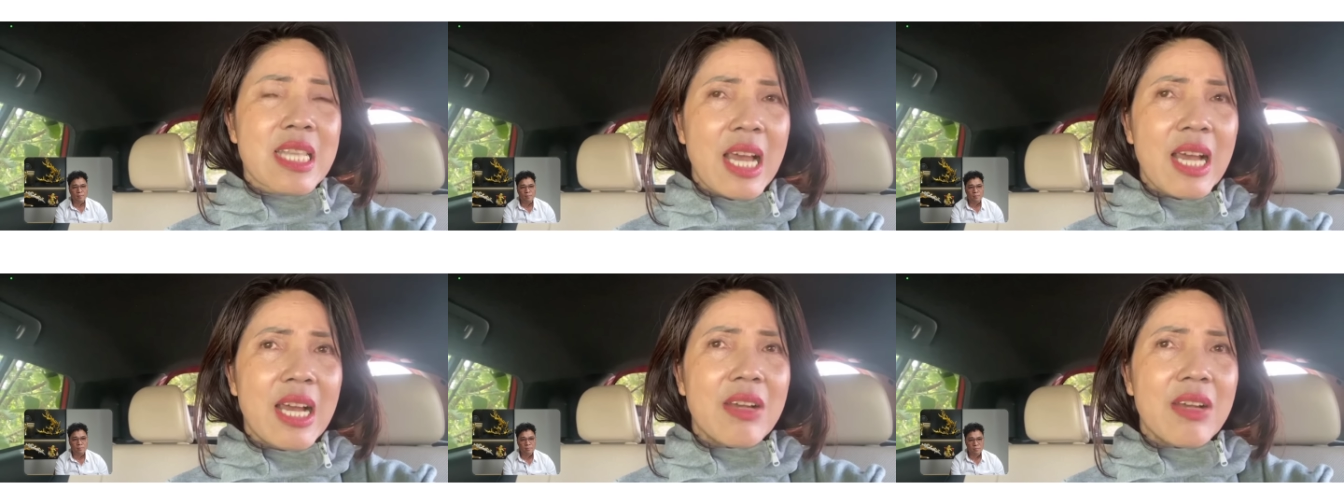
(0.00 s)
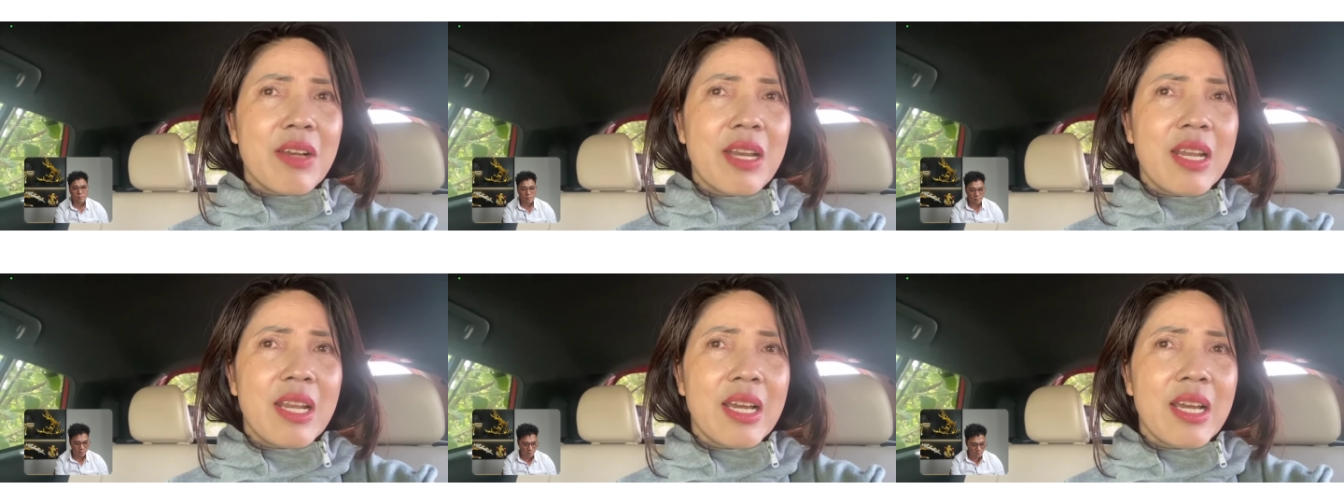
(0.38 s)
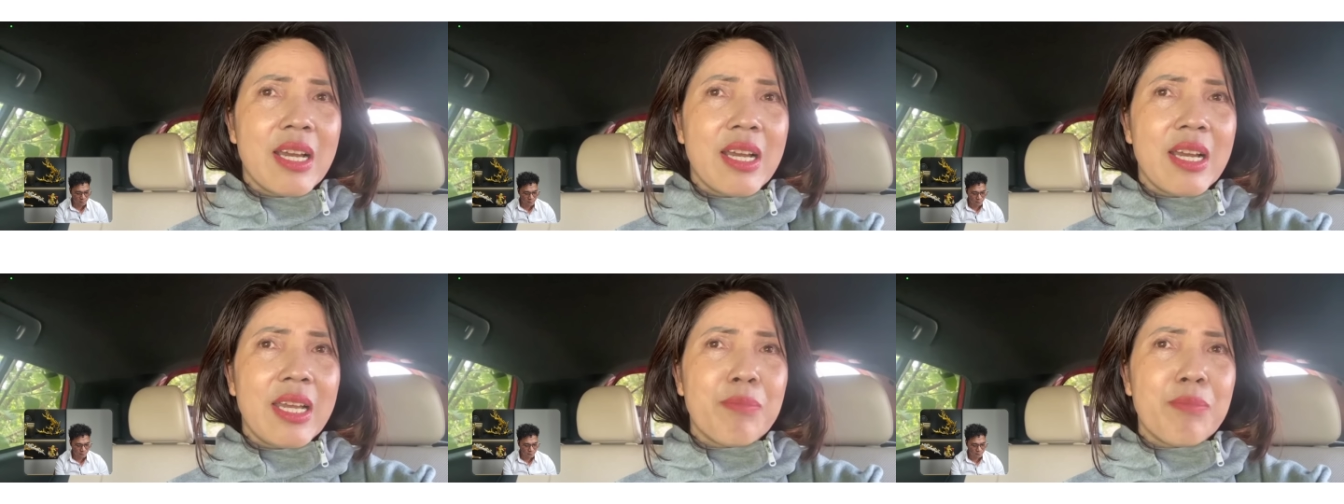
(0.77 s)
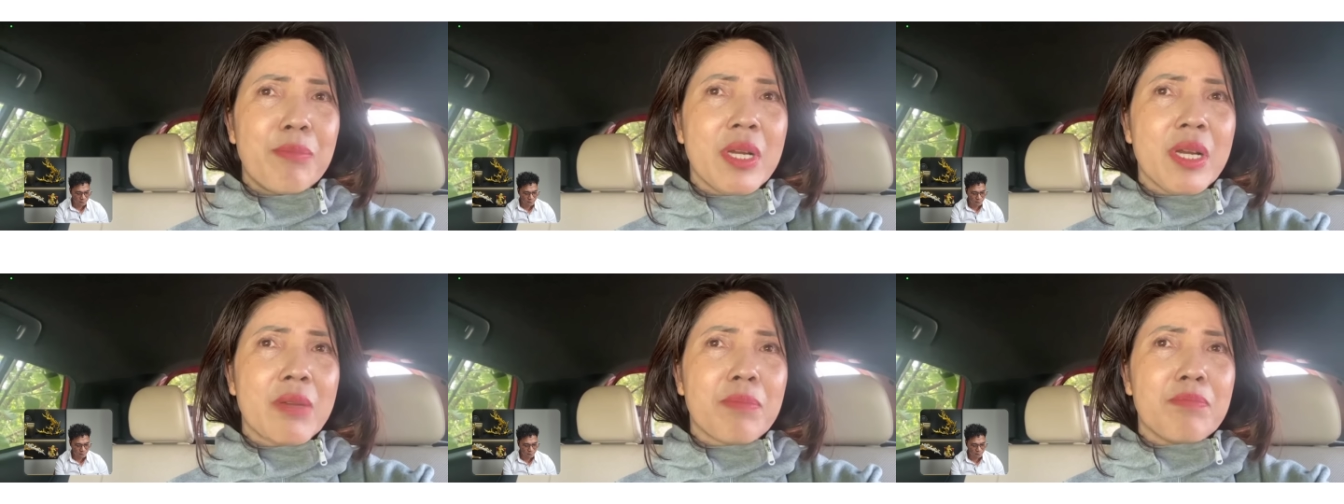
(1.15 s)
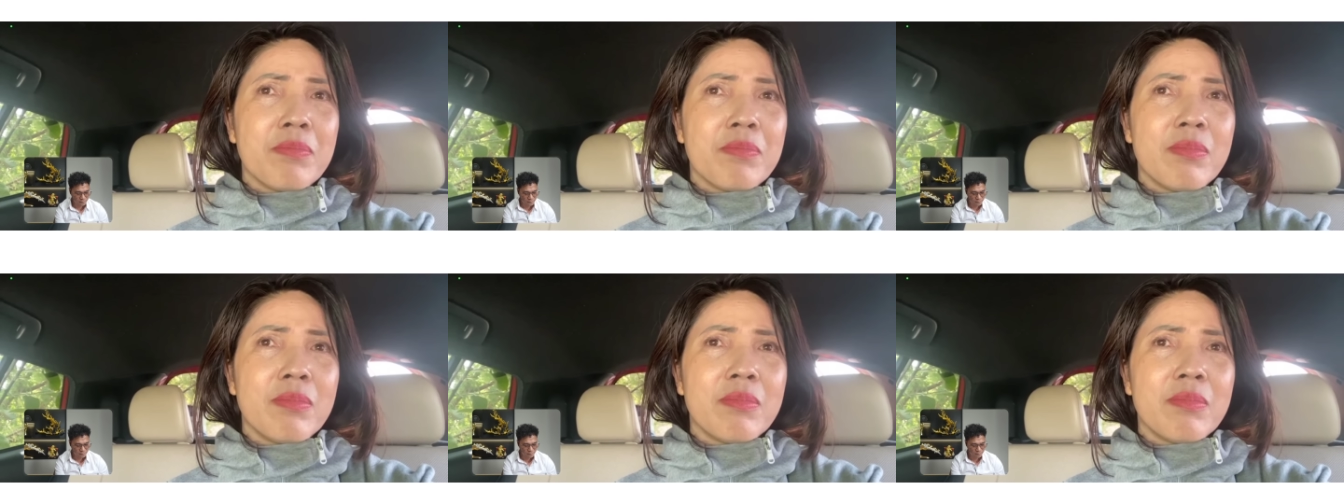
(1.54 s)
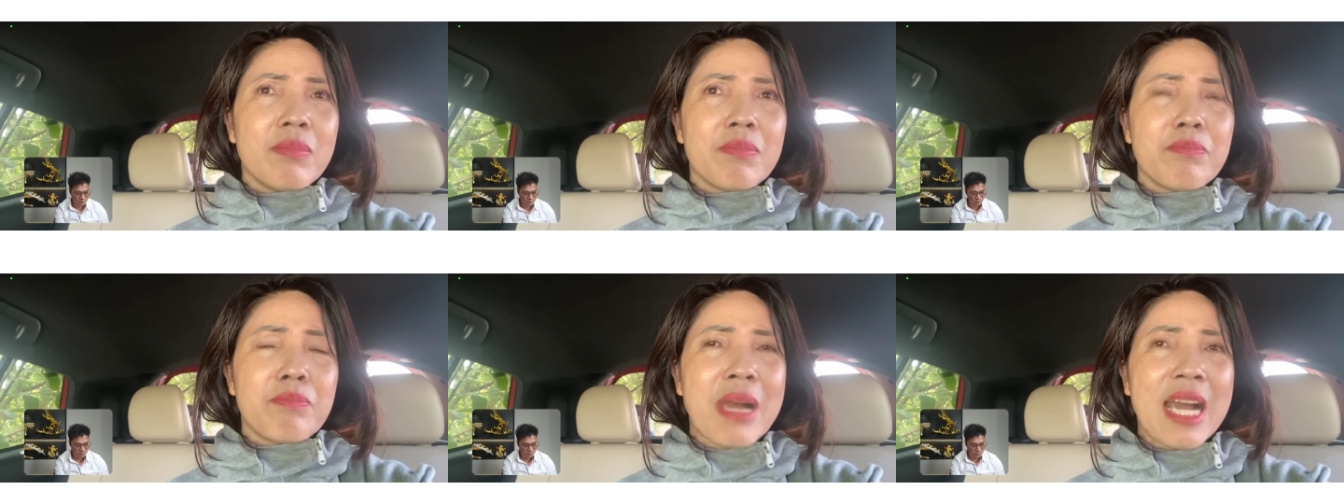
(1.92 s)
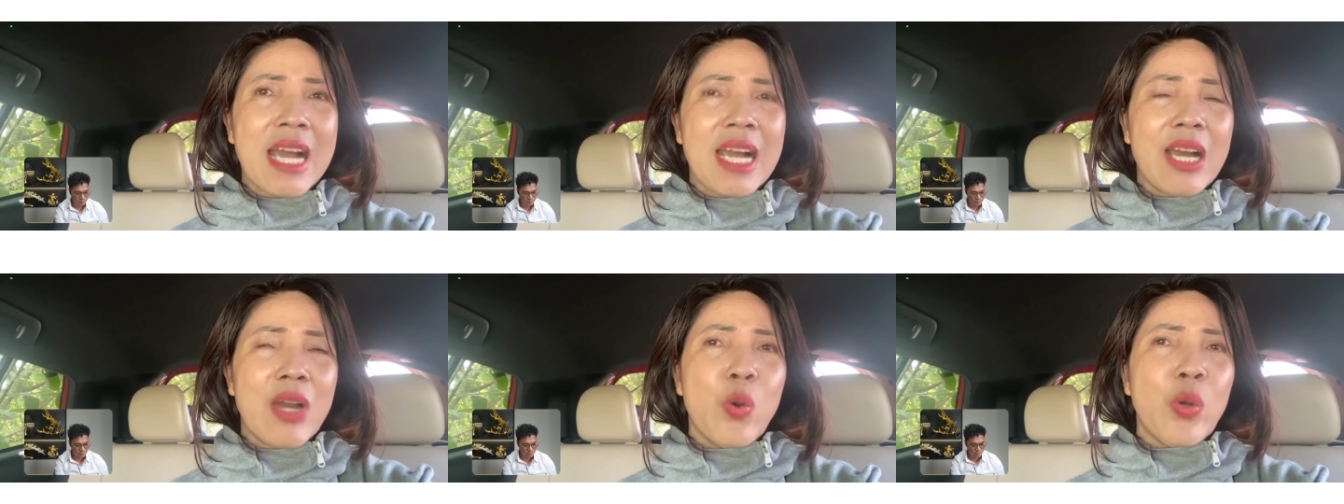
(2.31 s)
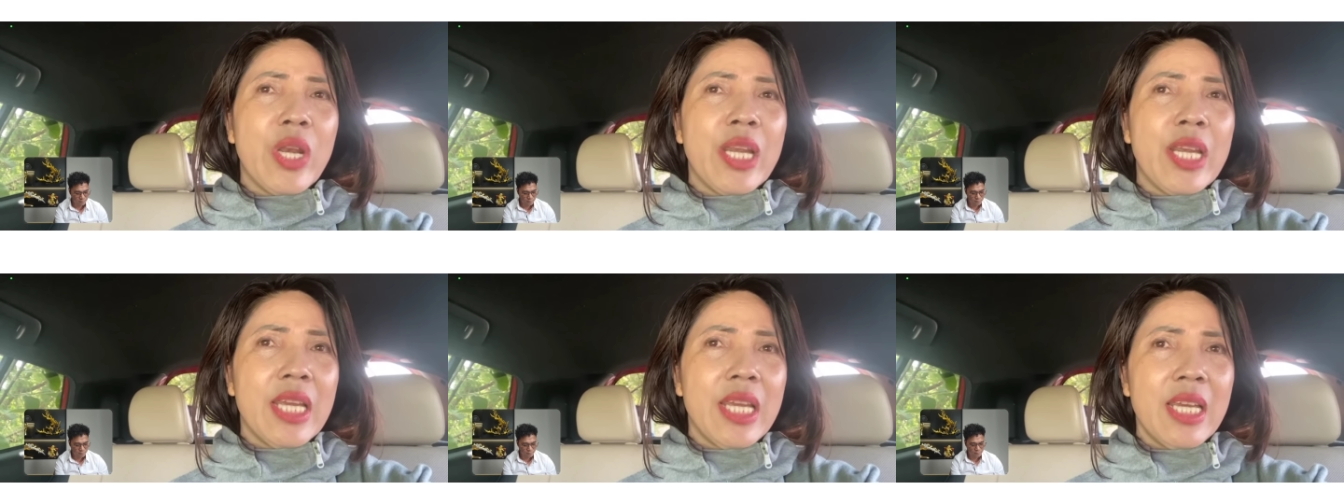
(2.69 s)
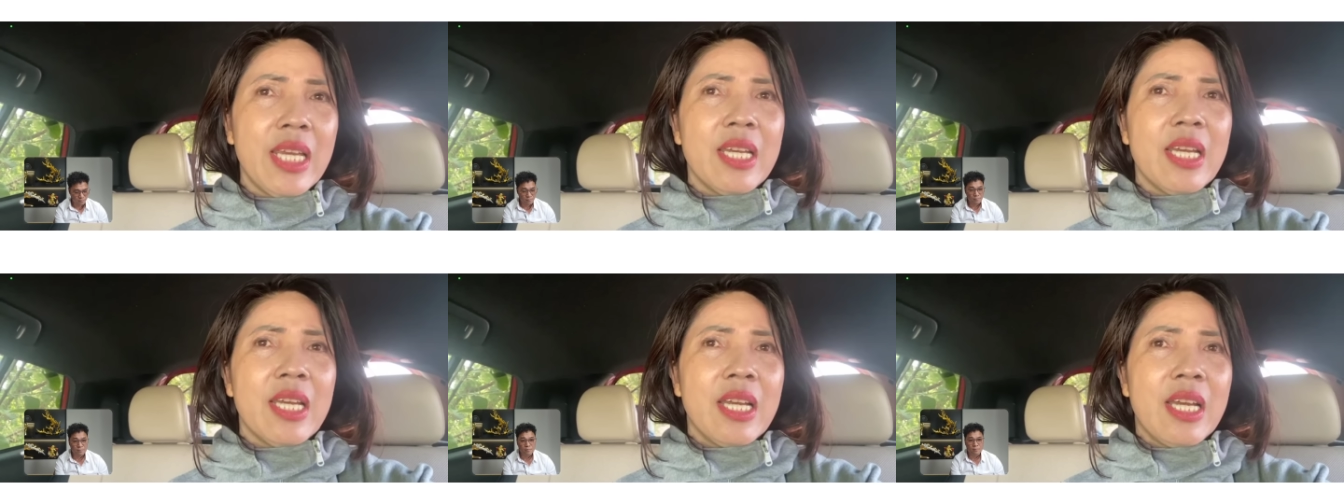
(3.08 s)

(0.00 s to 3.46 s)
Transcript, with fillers: Dạ, à, Ừm. là em được, bà hội lý,